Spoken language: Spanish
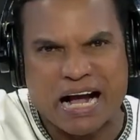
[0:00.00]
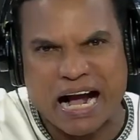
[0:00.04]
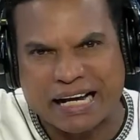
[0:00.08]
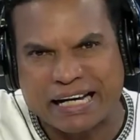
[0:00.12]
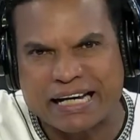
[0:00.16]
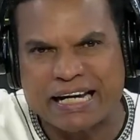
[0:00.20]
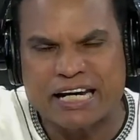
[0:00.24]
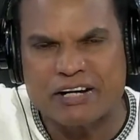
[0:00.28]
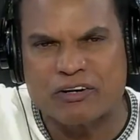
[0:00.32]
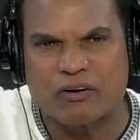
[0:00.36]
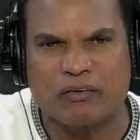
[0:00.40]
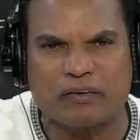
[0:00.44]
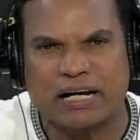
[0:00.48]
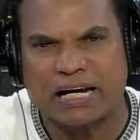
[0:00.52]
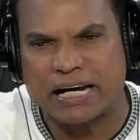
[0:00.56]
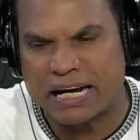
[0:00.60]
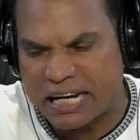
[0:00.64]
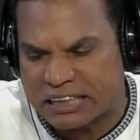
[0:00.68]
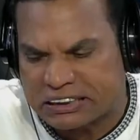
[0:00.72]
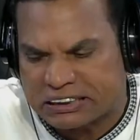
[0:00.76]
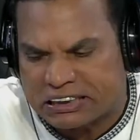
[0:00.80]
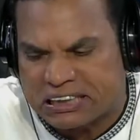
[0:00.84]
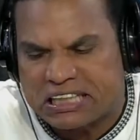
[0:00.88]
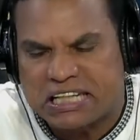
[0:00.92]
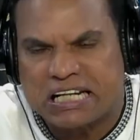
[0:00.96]
Aquino,
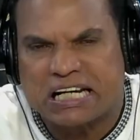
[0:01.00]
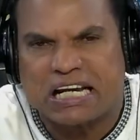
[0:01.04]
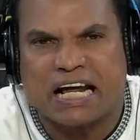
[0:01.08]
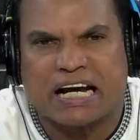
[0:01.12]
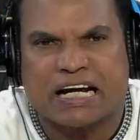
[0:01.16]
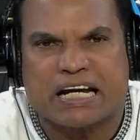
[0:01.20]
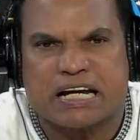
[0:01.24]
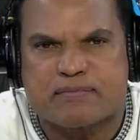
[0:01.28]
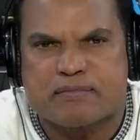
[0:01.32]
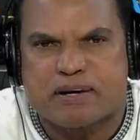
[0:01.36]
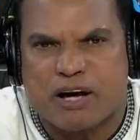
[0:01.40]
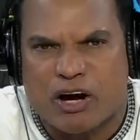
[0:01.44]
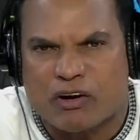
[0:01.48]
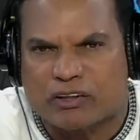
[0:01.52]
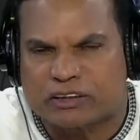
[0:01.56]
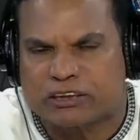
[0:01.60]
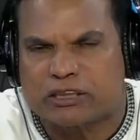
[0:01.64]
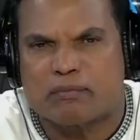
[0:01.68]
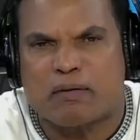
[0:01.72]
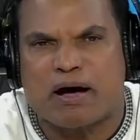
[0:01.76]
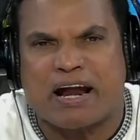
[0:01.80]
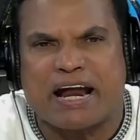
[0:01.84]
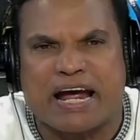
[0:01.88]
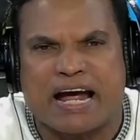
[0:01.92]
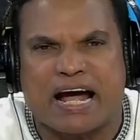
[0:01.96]
que es que la que mejor se
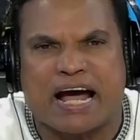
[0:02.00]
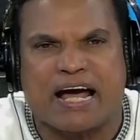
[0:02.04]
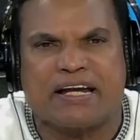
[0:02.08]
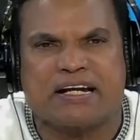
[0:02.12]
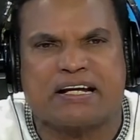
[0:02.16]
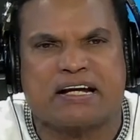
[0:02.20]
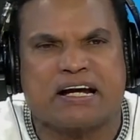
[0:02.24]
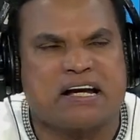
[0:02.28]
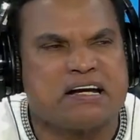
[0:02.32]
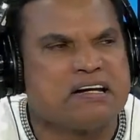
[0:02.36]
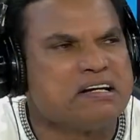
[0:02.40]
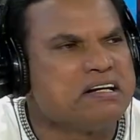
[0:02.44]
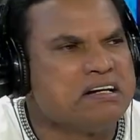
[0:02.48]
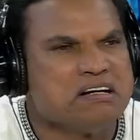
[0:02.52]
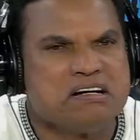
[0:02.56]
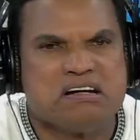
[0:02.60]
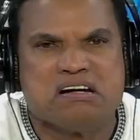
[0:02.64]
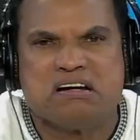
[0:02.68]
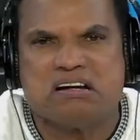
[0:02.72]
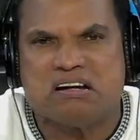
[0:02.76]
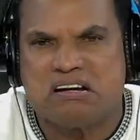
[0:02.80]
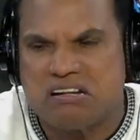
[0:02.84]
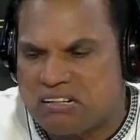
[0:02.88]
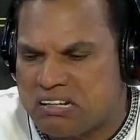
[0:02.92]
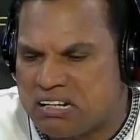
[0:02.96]
maneja, de que,
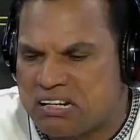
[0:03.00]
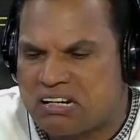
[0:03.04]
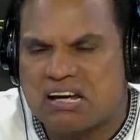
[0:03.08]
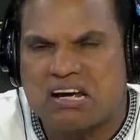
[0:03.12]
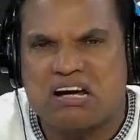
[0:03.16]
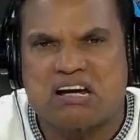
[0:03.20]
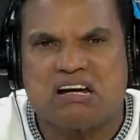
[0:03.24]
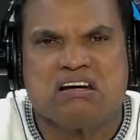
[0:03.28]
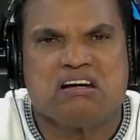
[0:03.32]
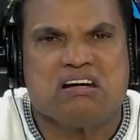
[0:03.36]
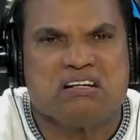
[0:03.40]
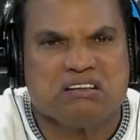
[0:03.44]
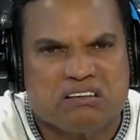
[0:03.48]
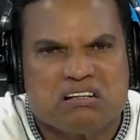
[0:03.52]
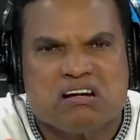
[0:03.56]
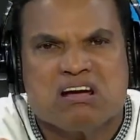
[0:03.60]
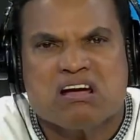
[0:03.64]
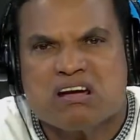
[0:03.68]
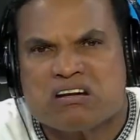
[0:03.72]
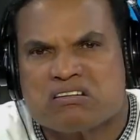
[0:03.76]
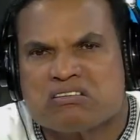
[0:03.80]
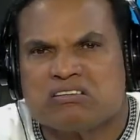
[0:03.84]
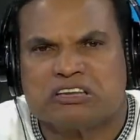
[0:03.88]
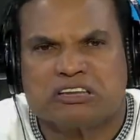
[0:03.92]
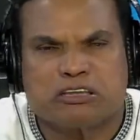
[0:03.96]
que
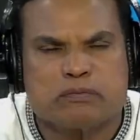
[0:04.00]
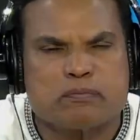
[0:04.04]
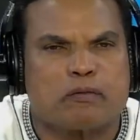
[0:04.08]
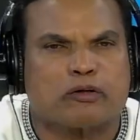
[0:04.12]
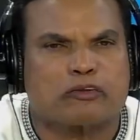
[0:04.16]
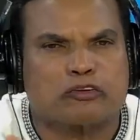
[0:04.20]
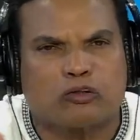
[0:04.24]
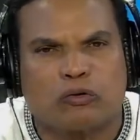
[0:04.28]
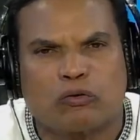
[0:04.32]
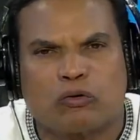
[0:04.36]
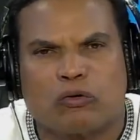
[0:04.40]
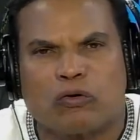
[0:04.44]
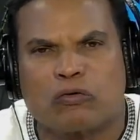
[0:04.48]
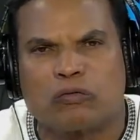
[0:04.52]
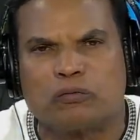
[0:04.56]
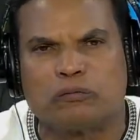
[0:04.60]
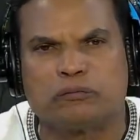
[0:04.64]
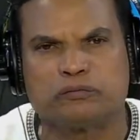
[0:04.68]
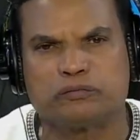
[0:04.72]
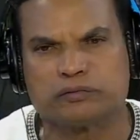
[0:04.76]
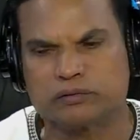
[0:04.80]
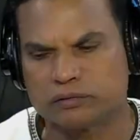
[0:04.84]
eh, con ese protocolo.